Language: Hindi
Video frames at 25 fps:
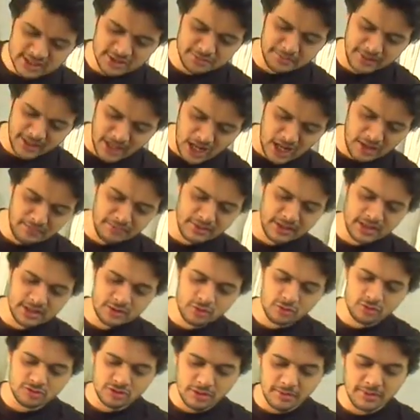मेहरान में रहते
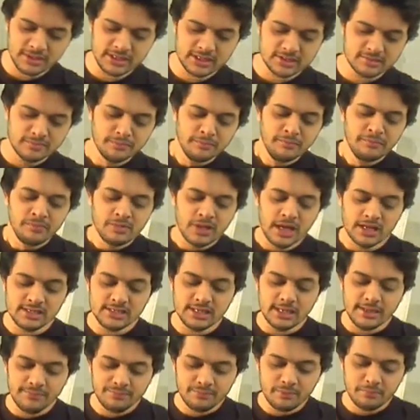हो ज़बरदस्त अच्छा
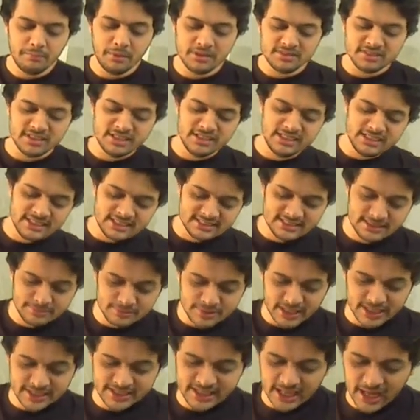पसंदीदा
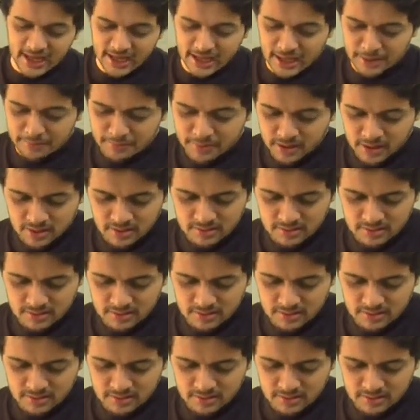सब्जेक्ट क्या है आपका